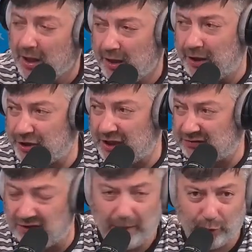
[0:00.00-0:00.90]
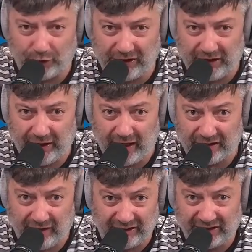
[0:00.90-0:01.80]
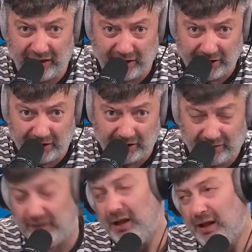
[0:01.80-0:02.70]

и решает свои вопросы, исходя из своих национальных интересов.